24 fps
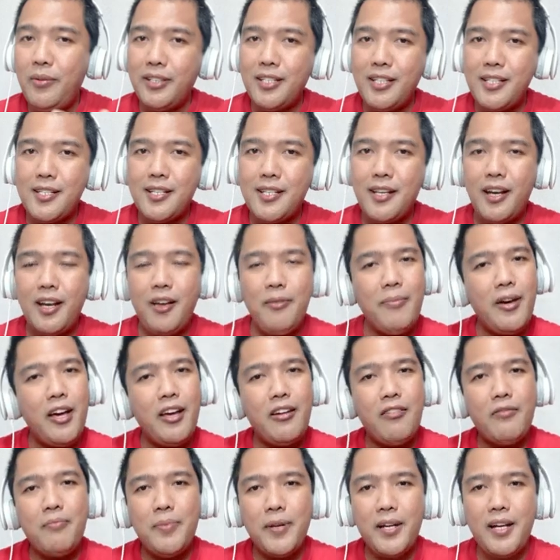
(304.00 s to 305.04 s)
isa ay
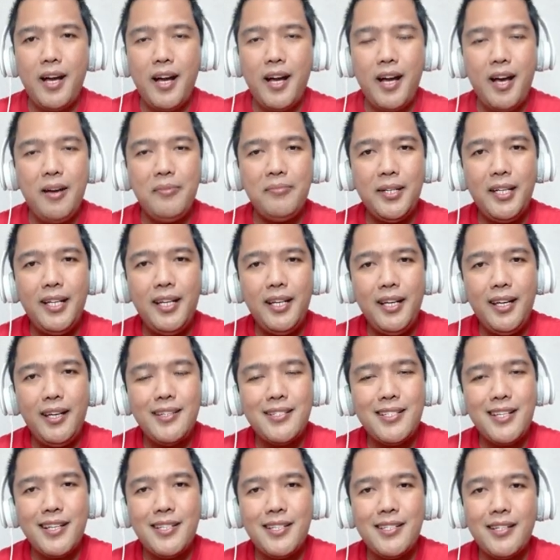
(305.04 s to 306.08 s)
mayroong pagkakamali
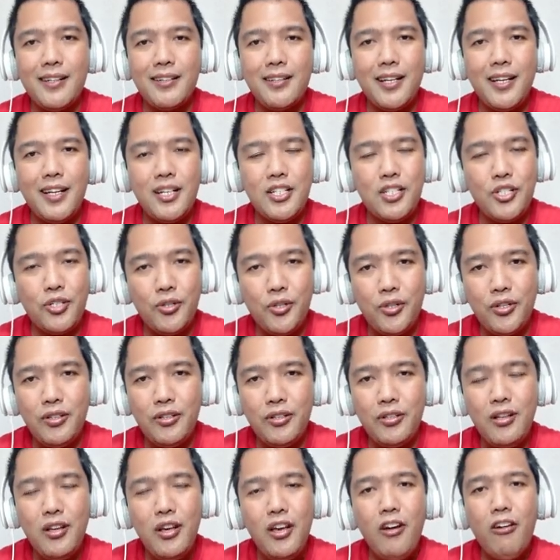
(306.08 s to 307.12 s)
sa isang relasyon
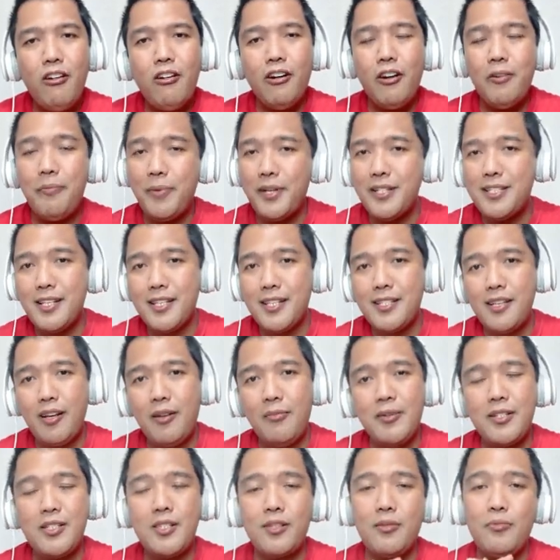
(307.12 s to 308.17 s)
or
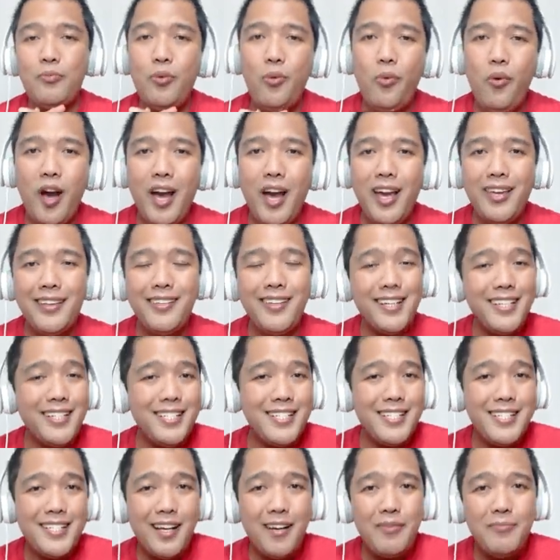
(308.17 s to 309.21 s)
pagsasama sa buhay ng
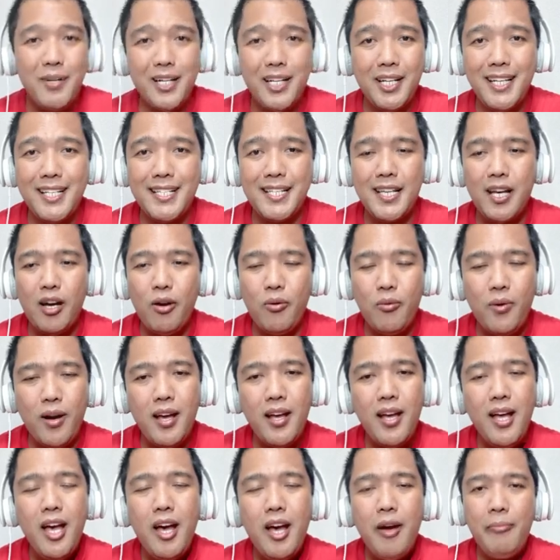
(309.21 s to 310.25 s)
isang mag-asawa.
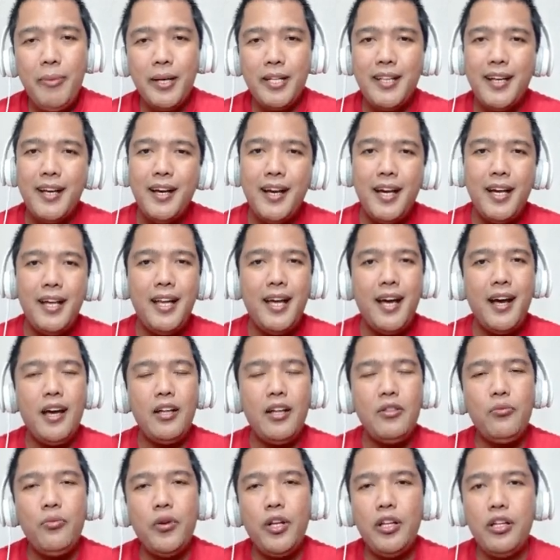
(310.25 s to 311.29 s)
But ang
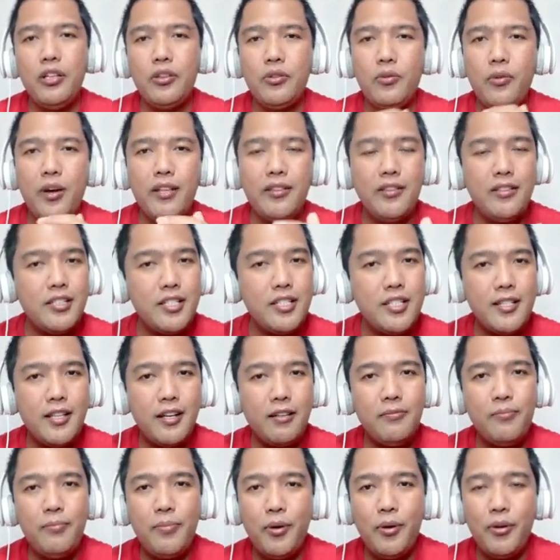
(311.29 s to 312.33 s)
kailangan, we need to
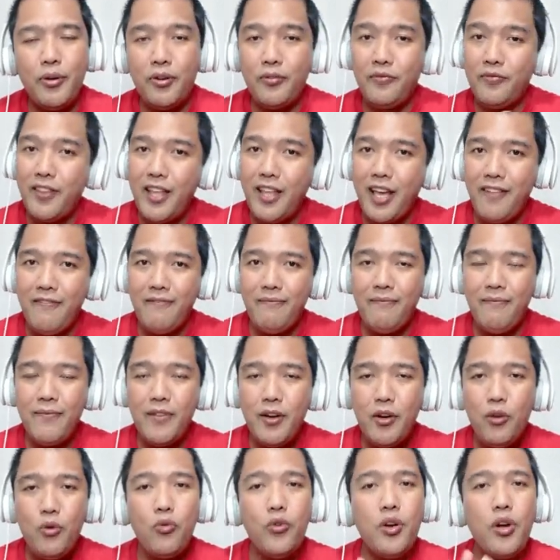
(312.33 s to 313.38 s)
understand both of them.
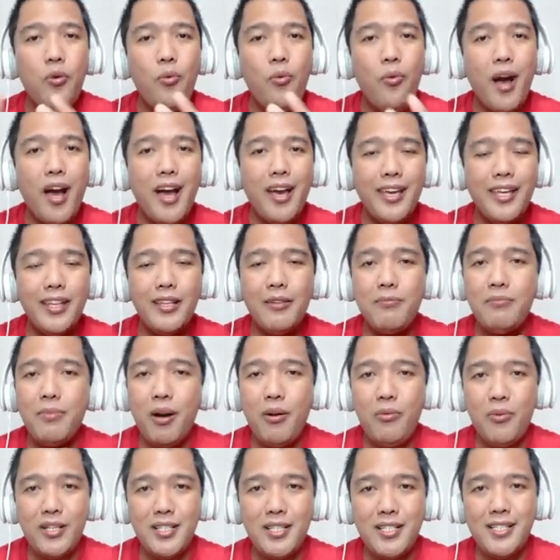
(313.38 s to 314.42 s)
Unawain ang
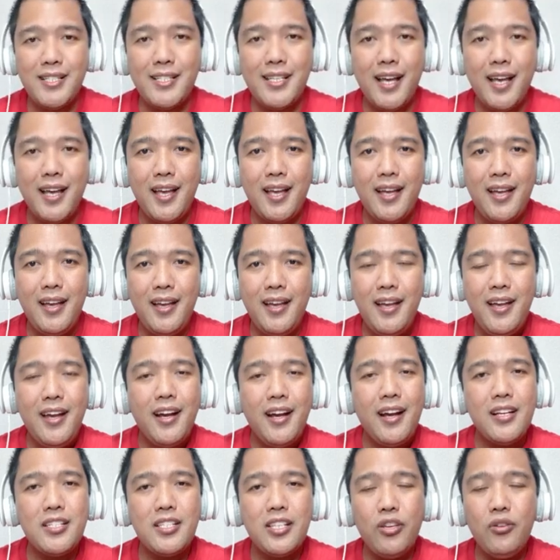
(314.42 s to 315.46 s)
bawat isa.
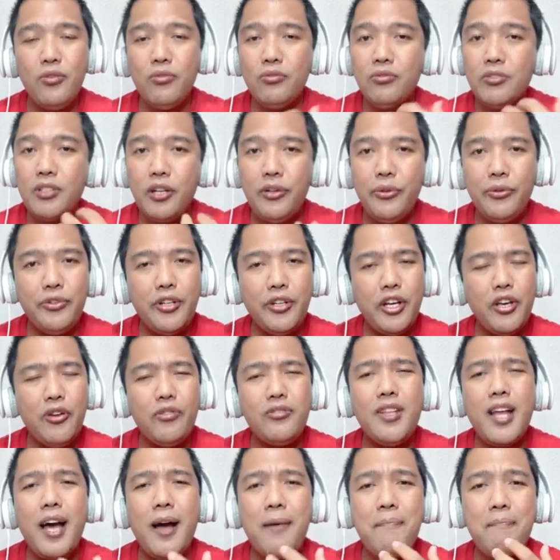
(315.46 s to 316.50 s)
Kasi yung tanong na yun,
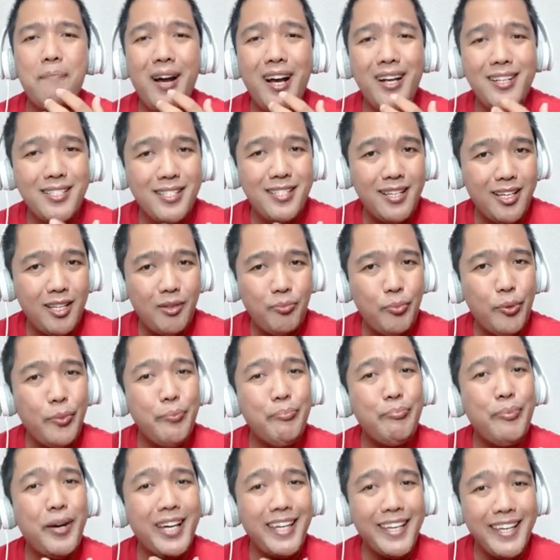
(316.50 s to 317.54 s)
napakasakit pong
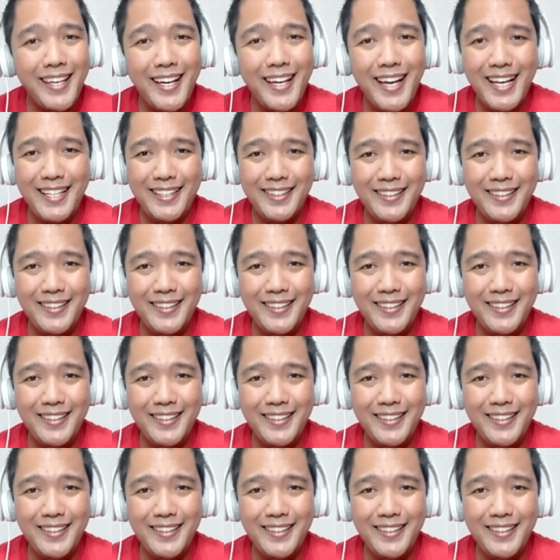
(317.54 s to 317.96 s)
pakinggan